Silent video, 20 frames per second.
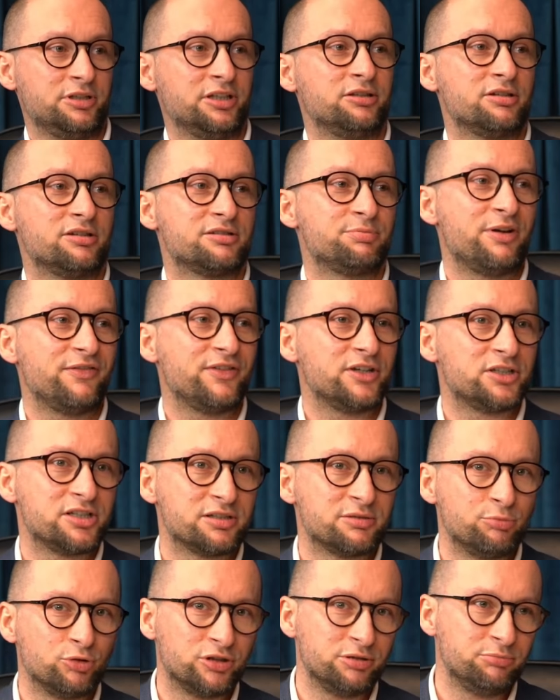kiedy rozmawia się
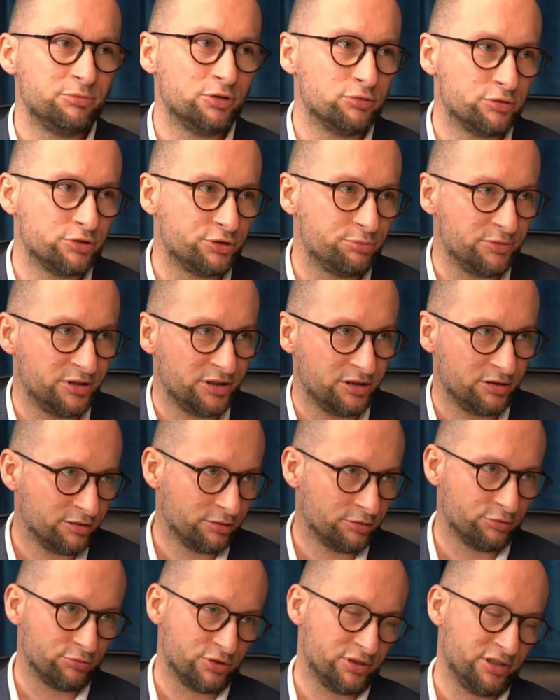z młodymi ludźmi,
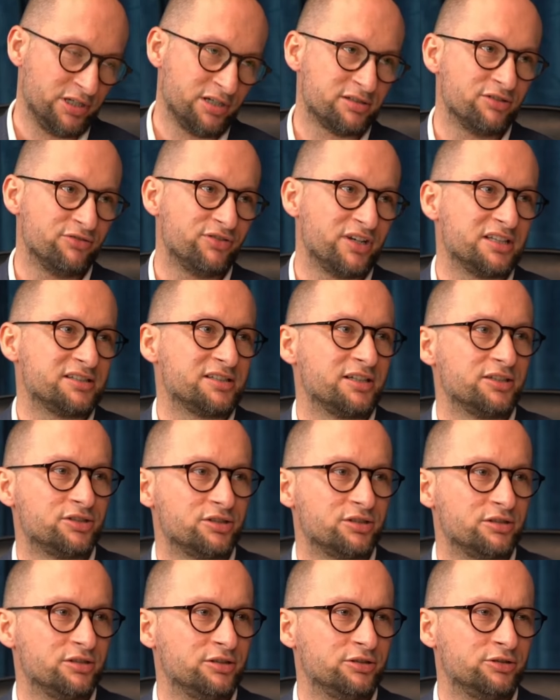którzy nie chcą wracać
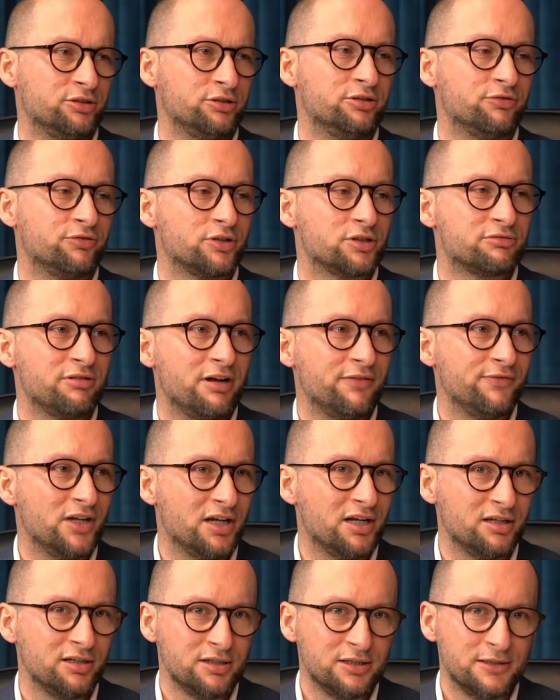y, do
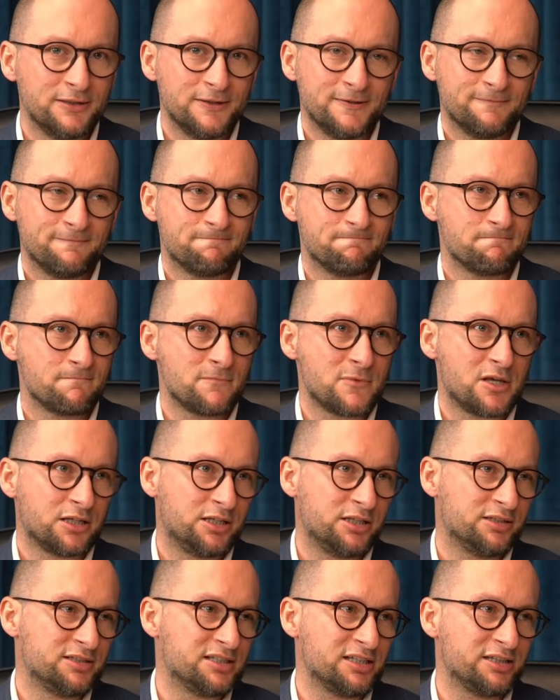Inowrocławia, Mm,
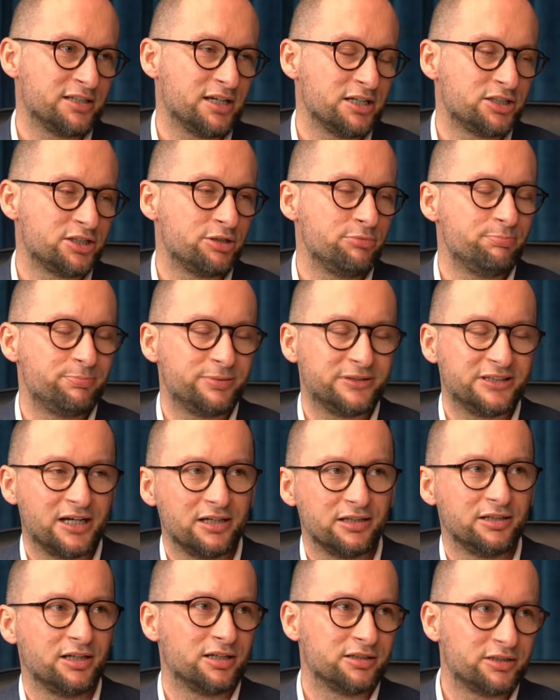kiedy zadaje się im
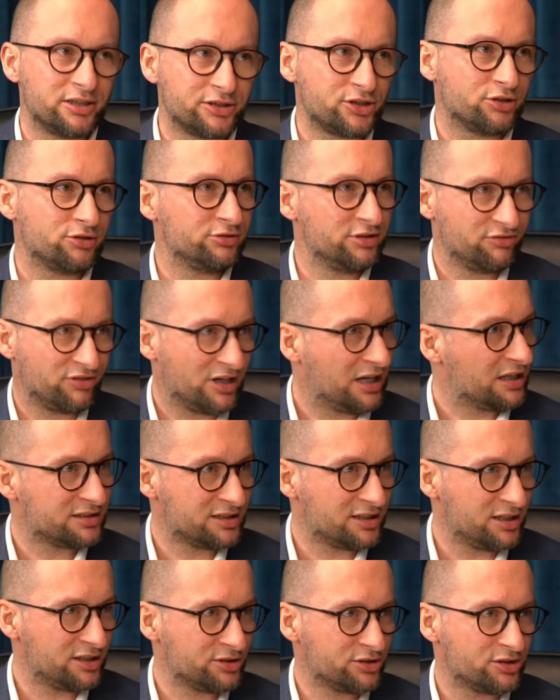pytanie, a dlaczego nie
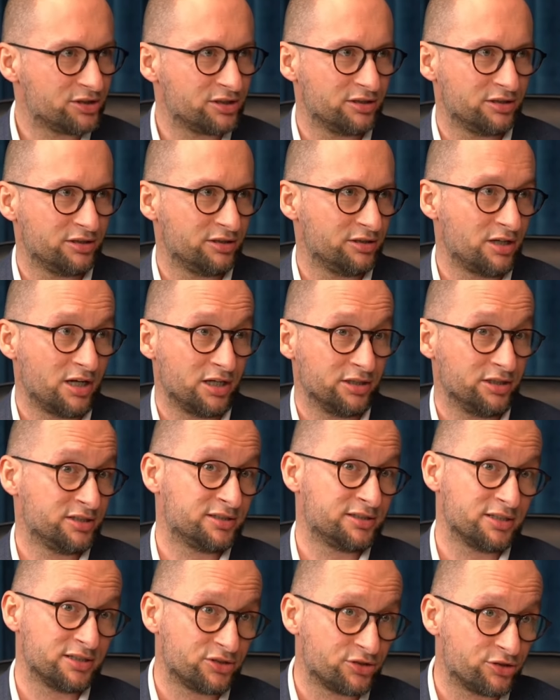wracasz, e, a nie
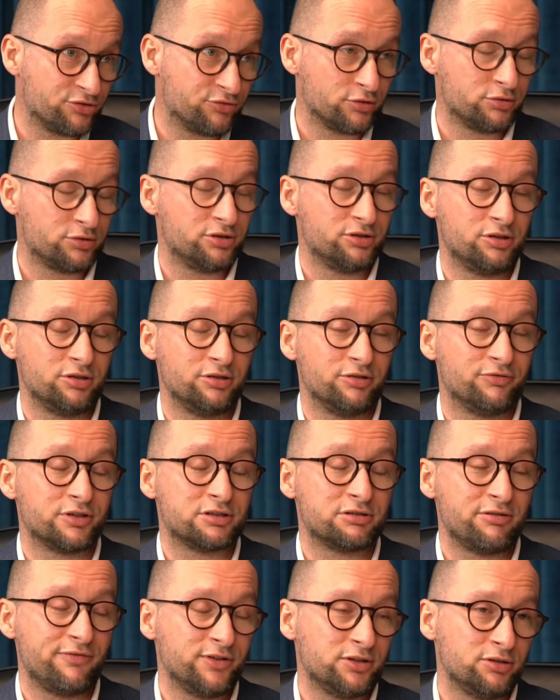chcesz wrócić do
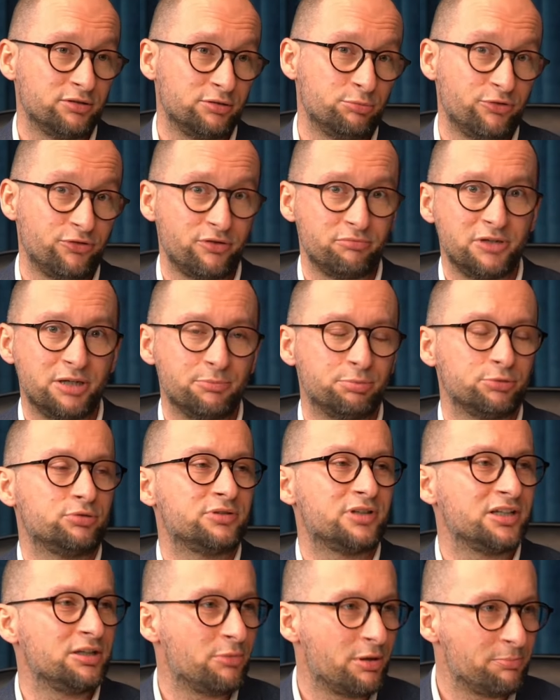Inowrocławia, to oni mówią, nie, bo
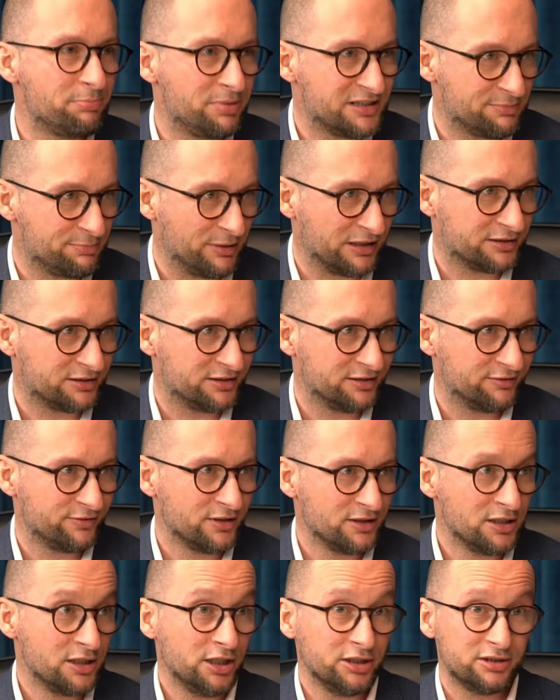tutaj nie mam perspektyw.
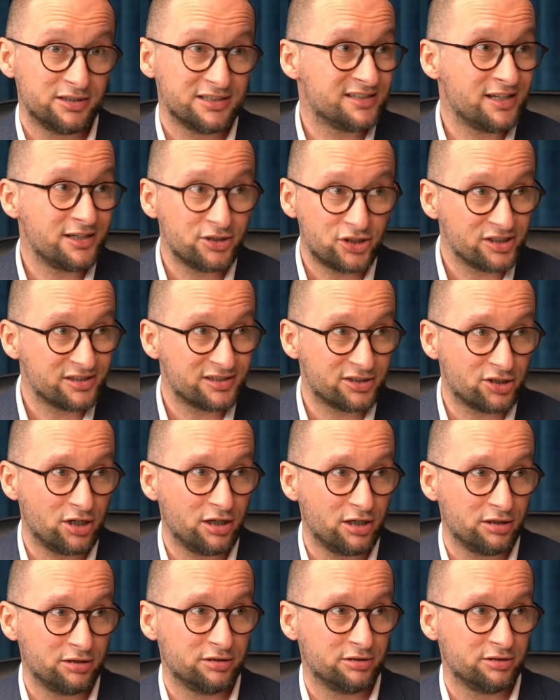I to jest
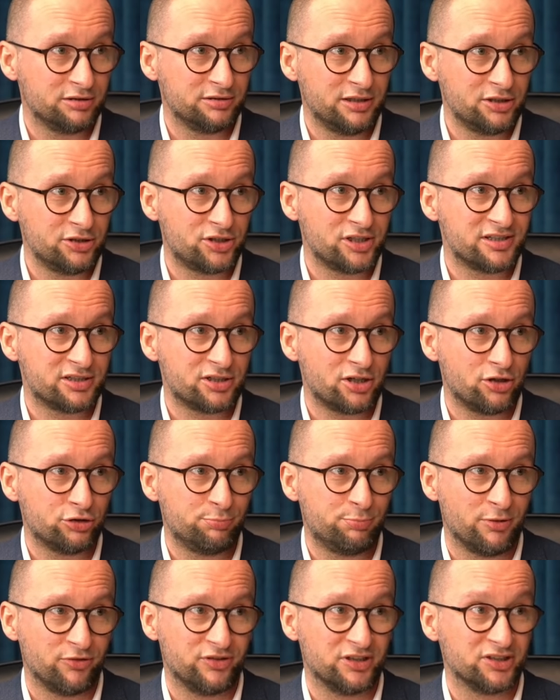najczęstsza, e, najczęstsza
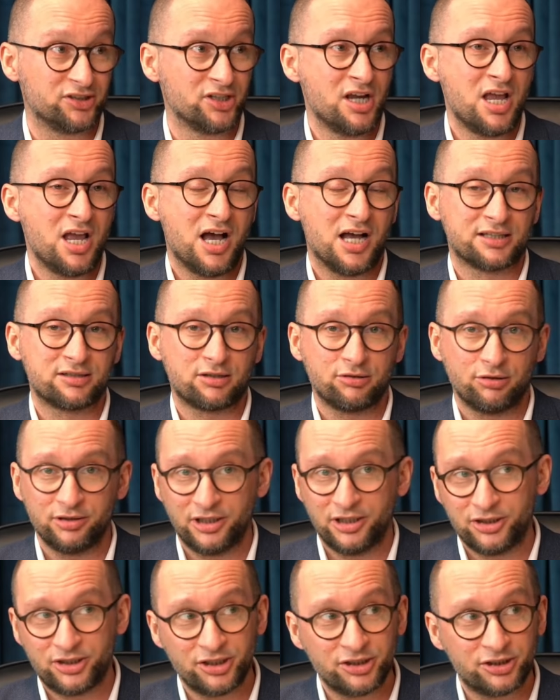odpowiedź. A skoro
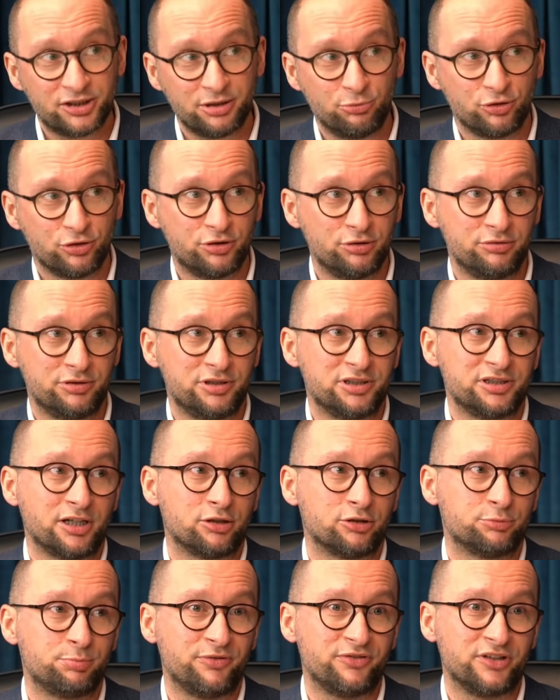najczęściej młodzi ludzie
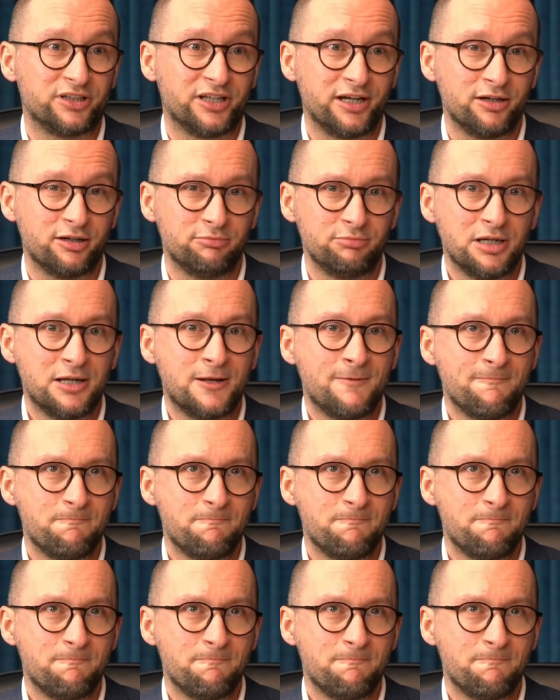tak odpowiadają,